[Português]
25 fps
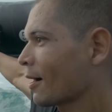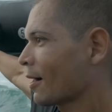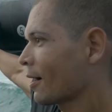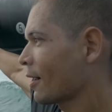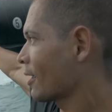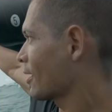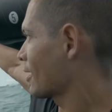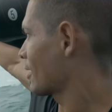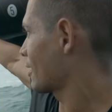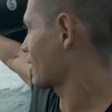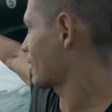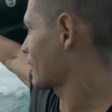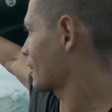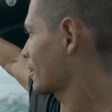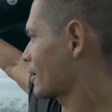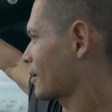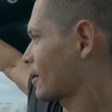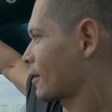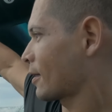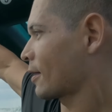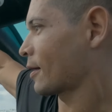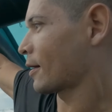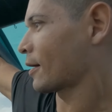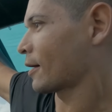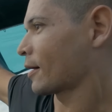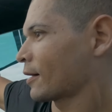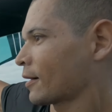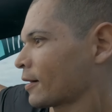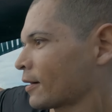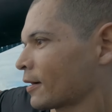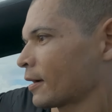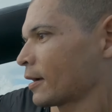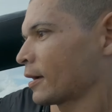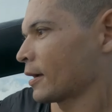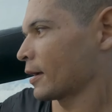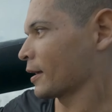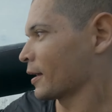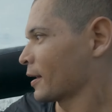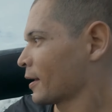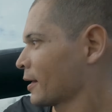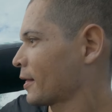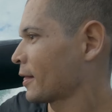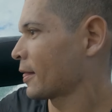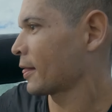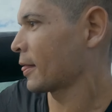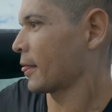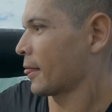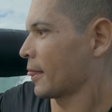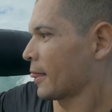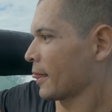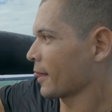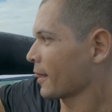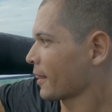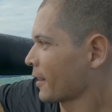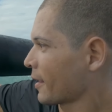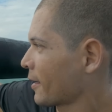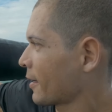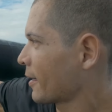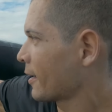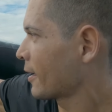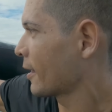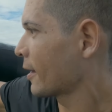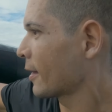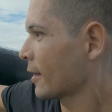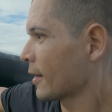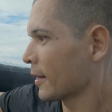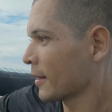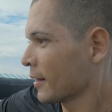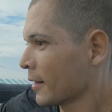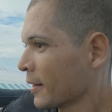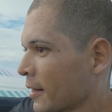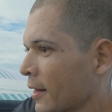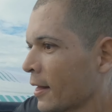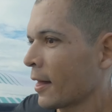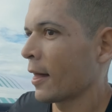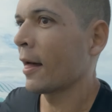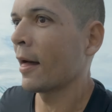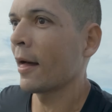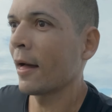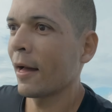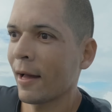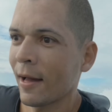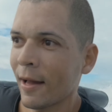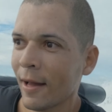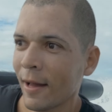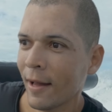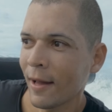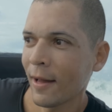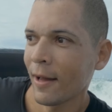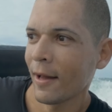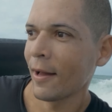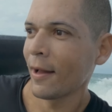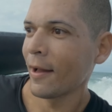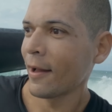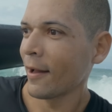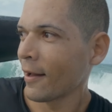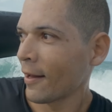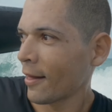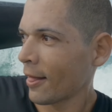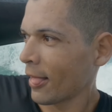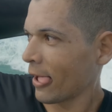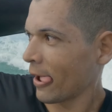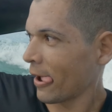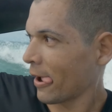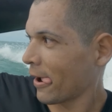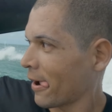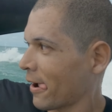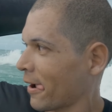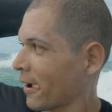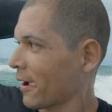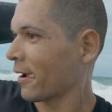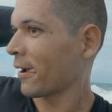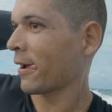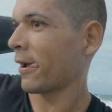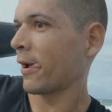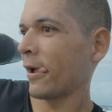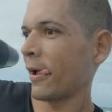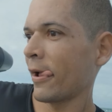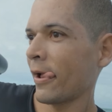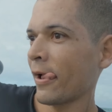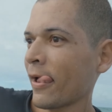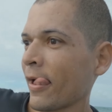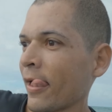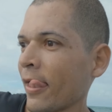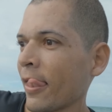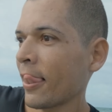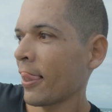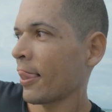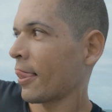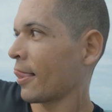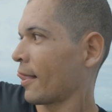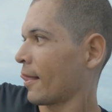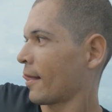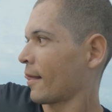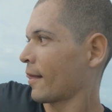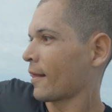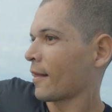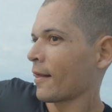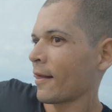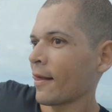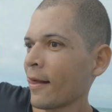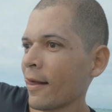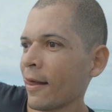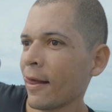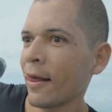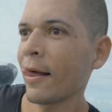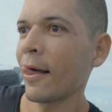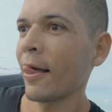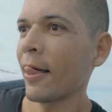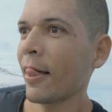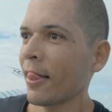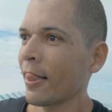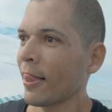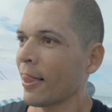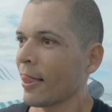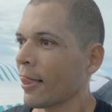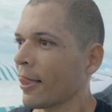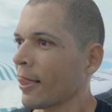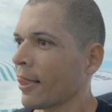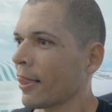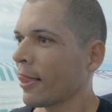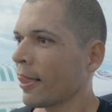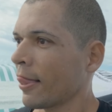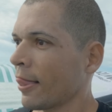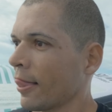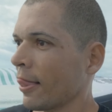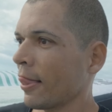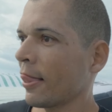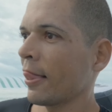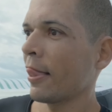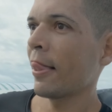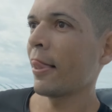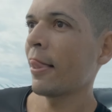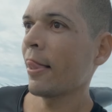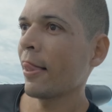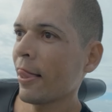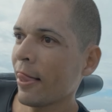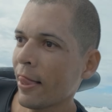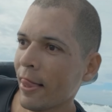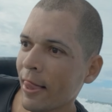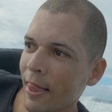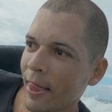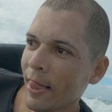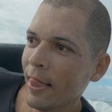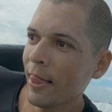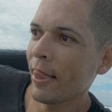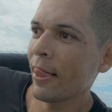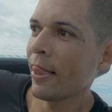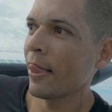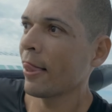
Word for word: legais com ela, só que não com a mesma facilidade que você faria na W1000 ou na W800, por exemplo, né? que são asas aí é, que tem uma